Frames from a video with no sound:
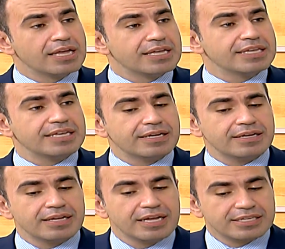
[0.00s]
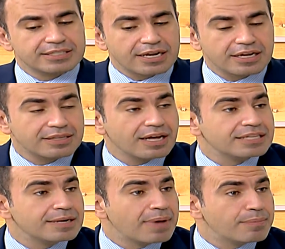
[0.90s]
هي سرطان
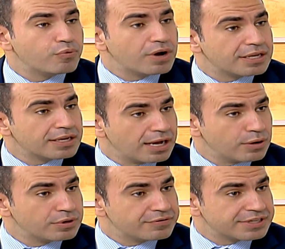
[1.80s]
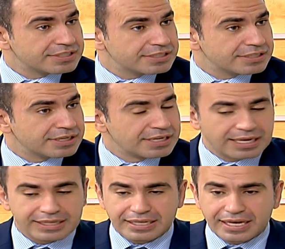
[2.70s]
المبوله او الفيسي
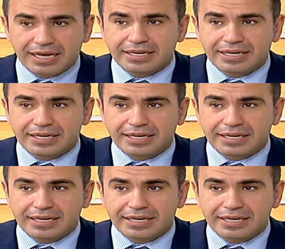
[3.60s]
يعني تخيلي